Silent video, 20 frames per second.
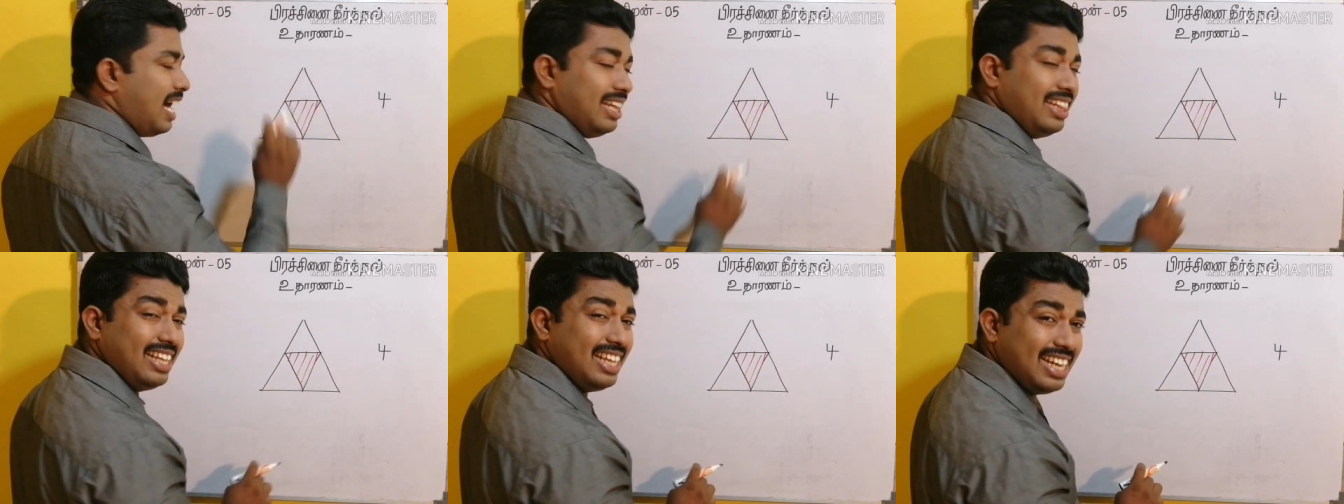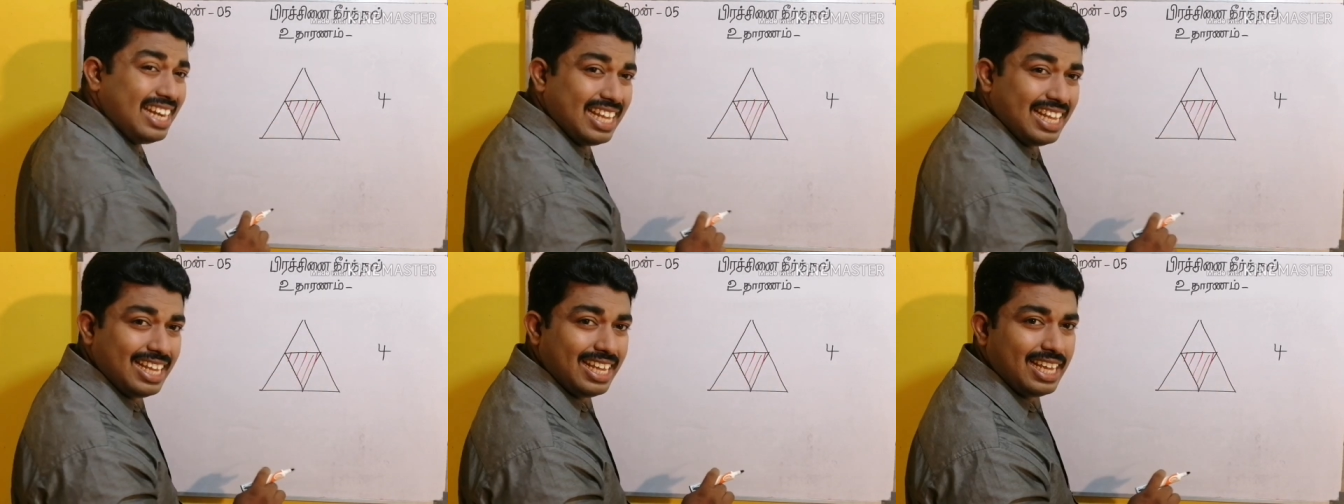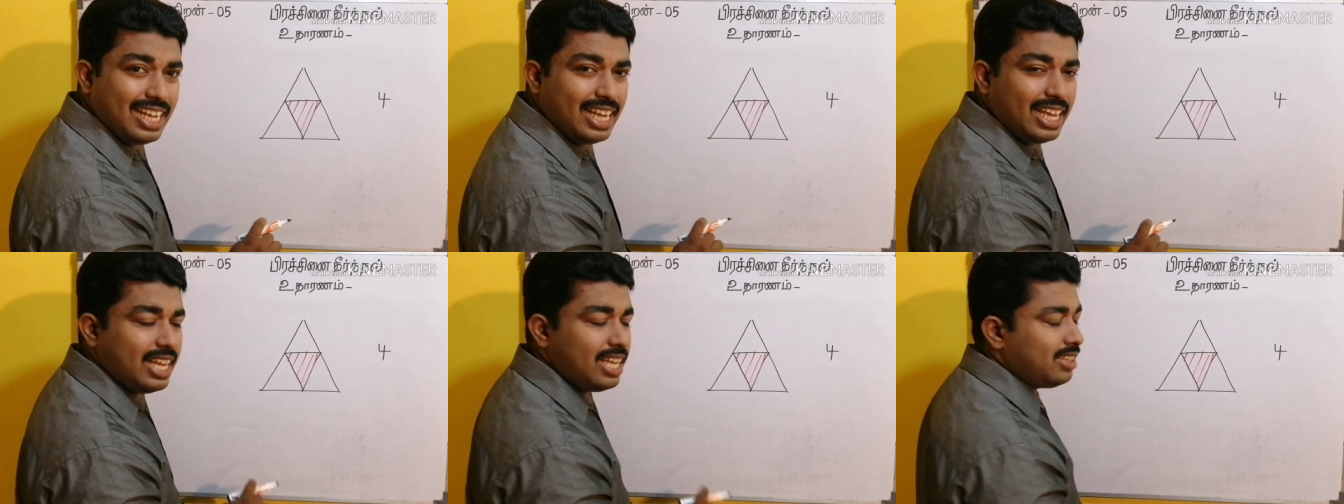அதிலே
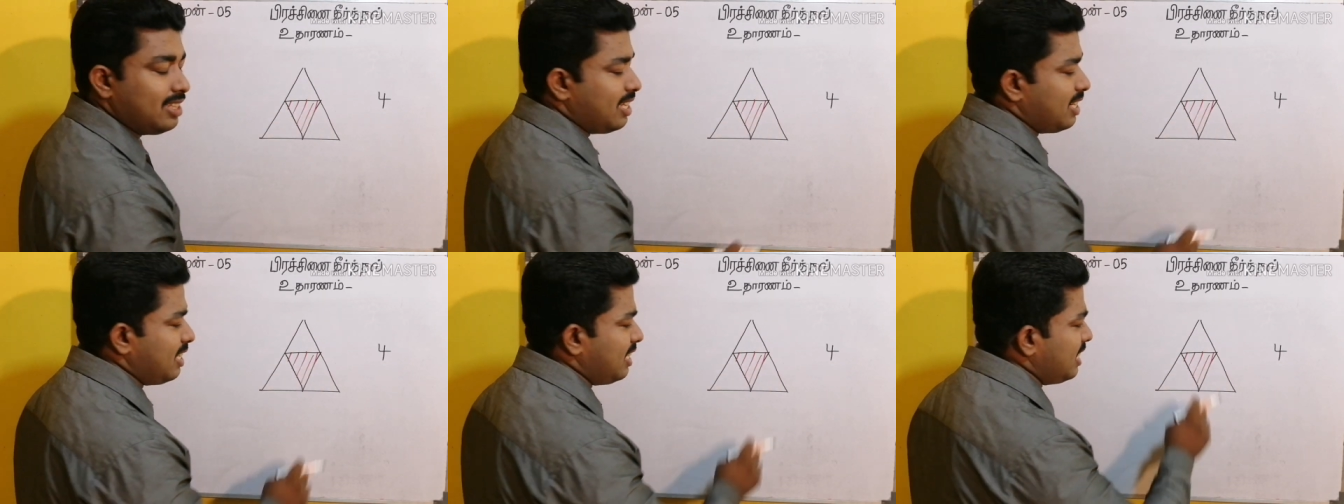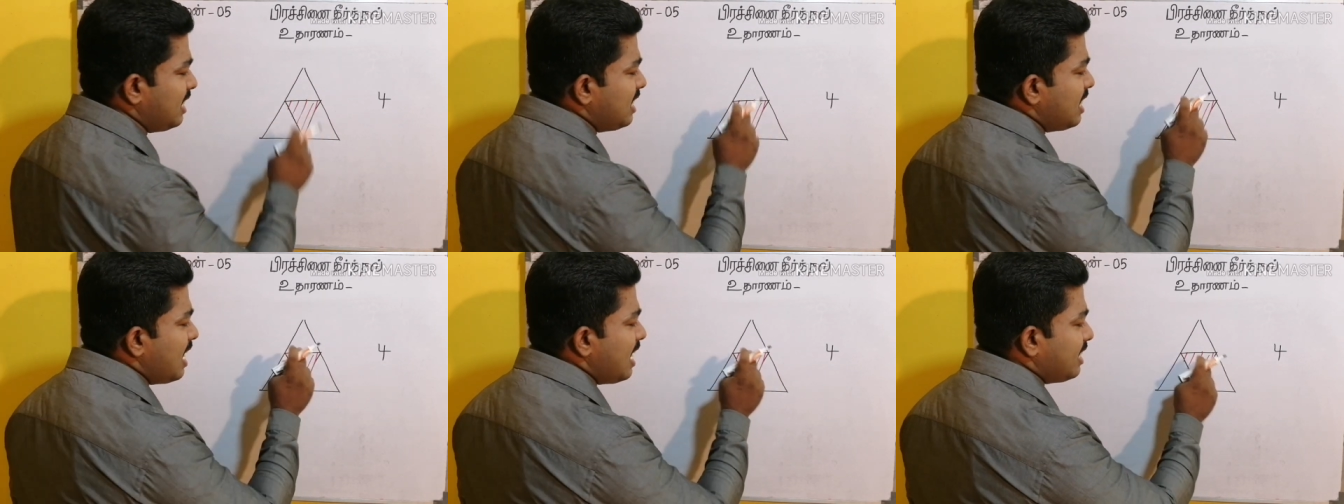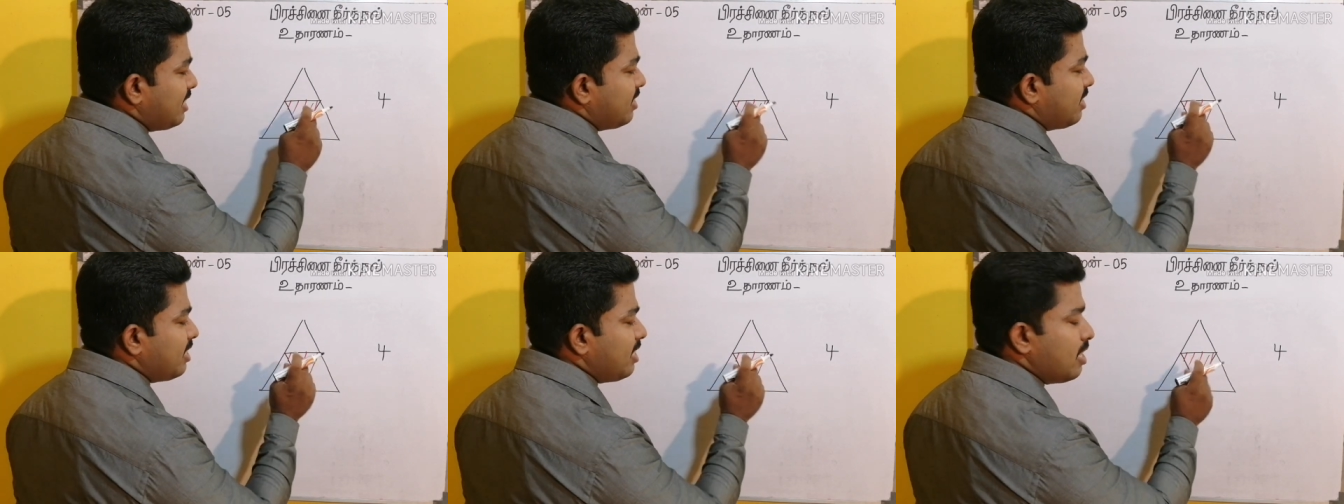இந்த
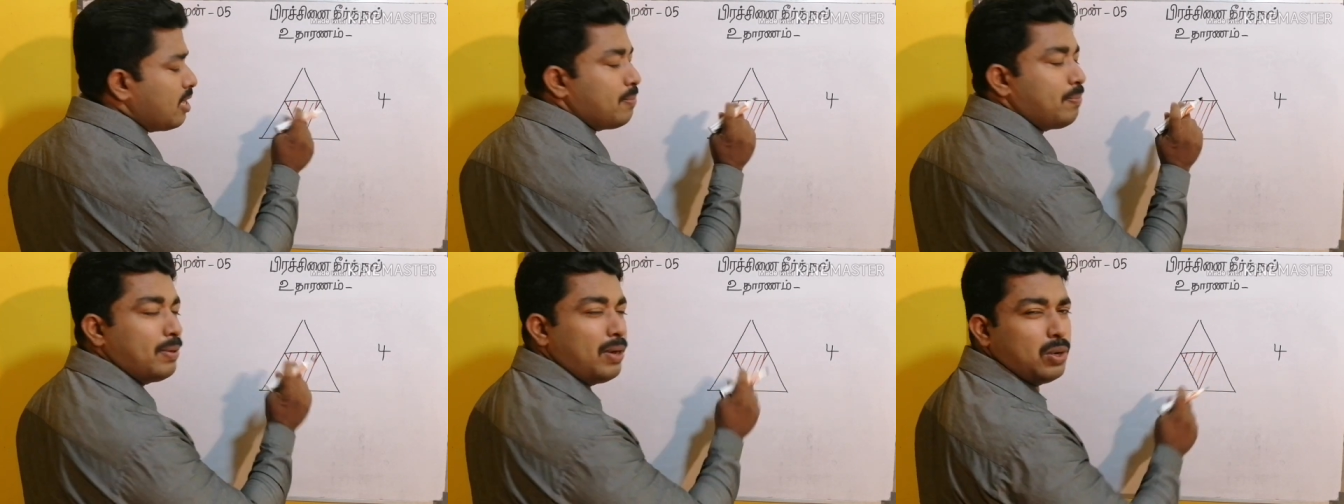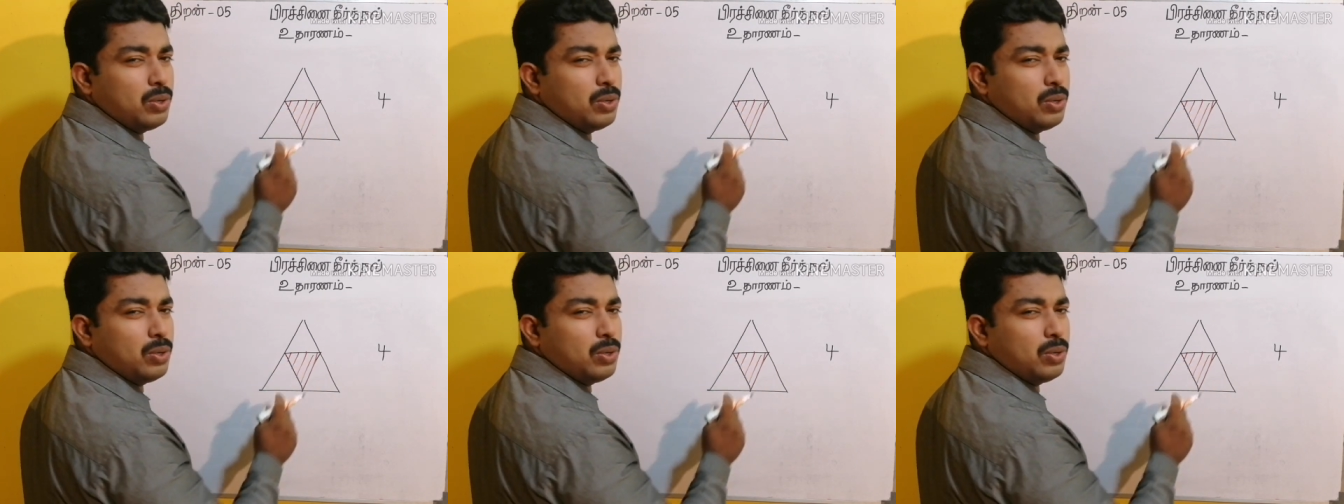நிலற்றிய